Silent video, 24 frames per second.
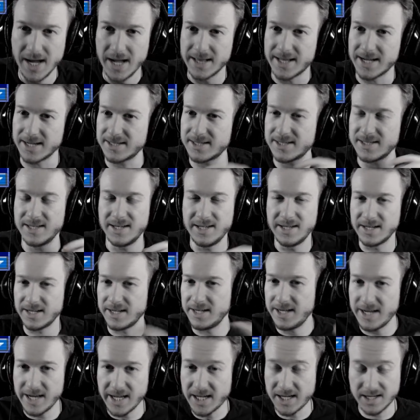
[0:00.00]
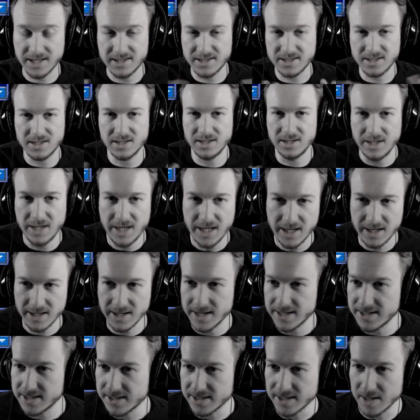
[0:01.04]
Dass nichts, nicht,
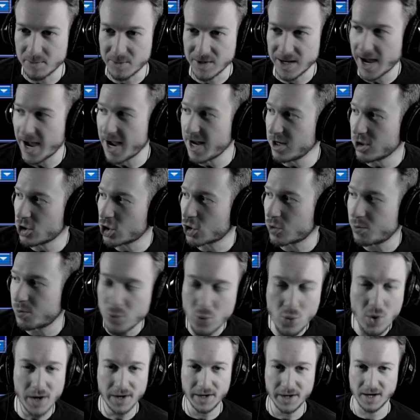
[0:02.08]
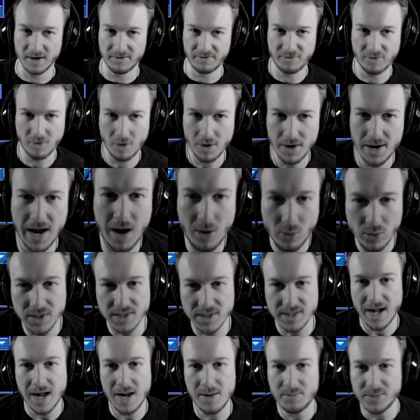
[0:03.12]
also es gibt keine Spuren davon
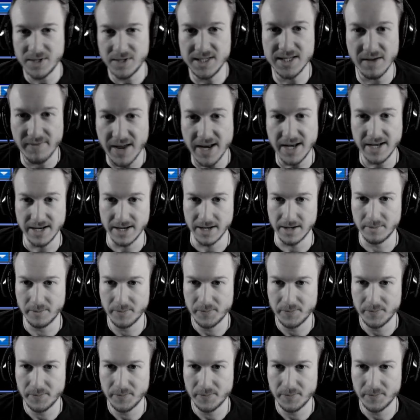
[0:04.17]
außerhalb dieser Wände.